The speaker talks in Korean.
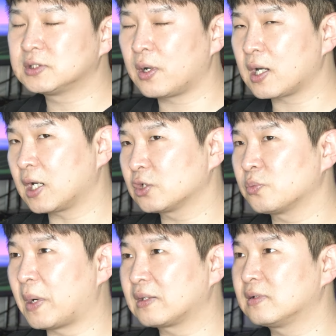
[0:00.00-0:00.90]
정확하게 좀
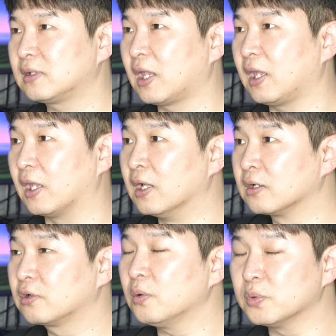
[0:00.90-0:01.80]
봤을 때
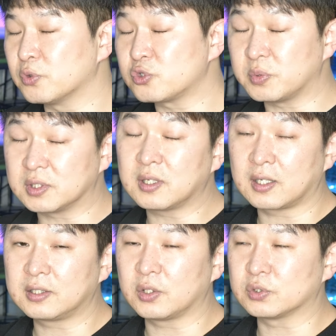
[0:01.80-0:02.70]
그런 부분이 좀 있는 것
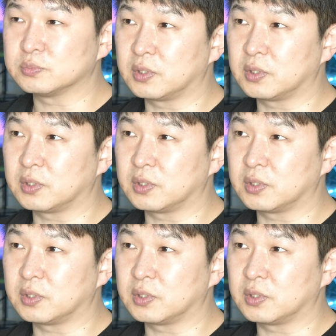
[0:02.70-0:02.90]
같아요.